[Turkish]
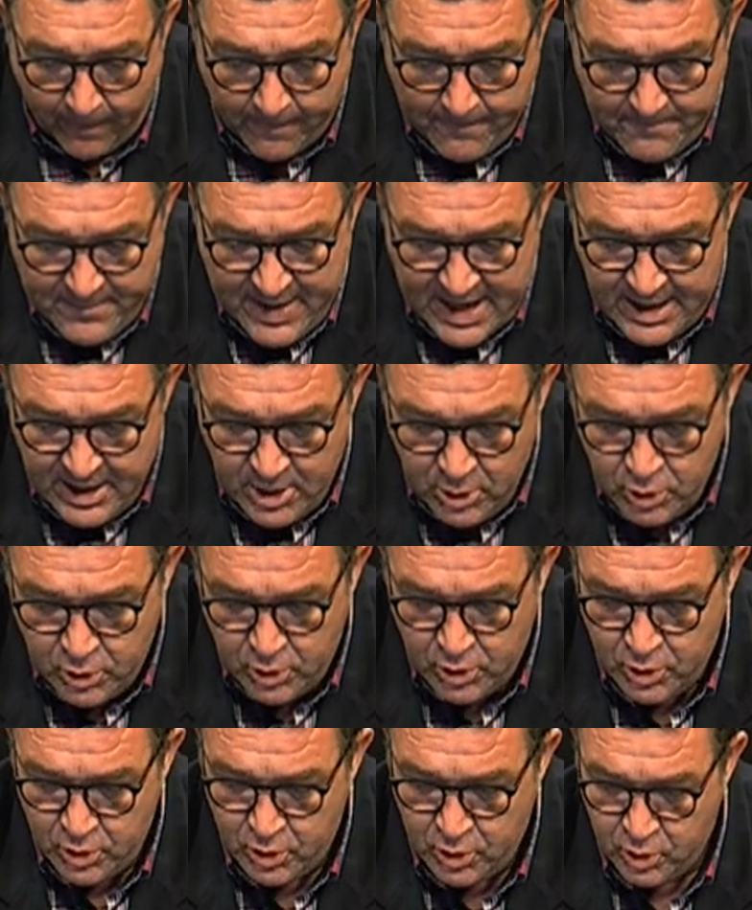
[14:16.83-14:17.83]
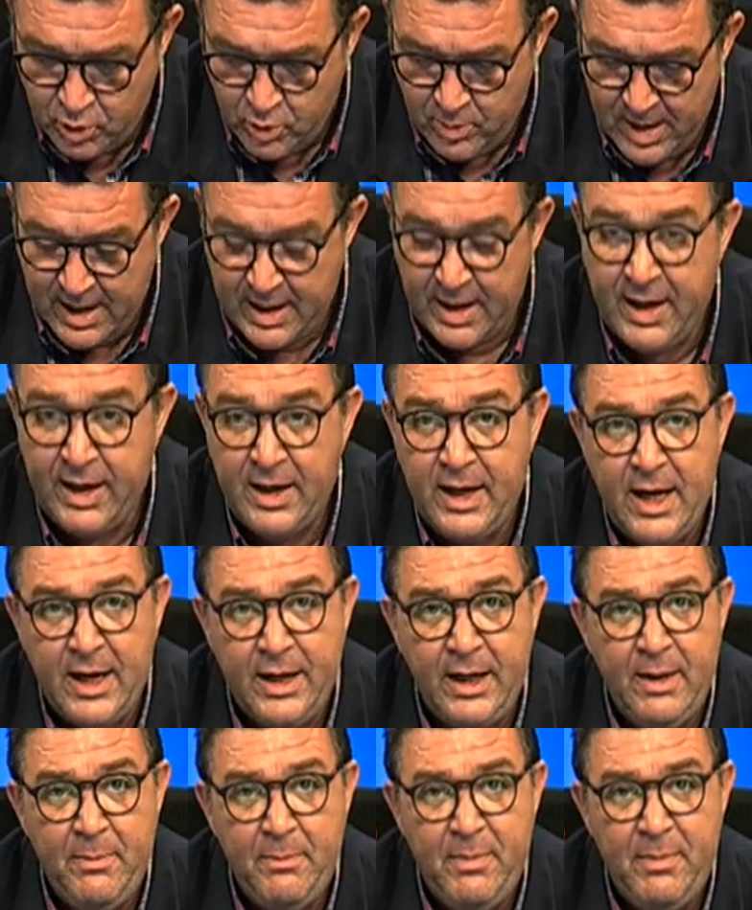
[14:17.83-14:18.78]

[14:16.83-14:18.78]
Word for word: 1300 numarayı yani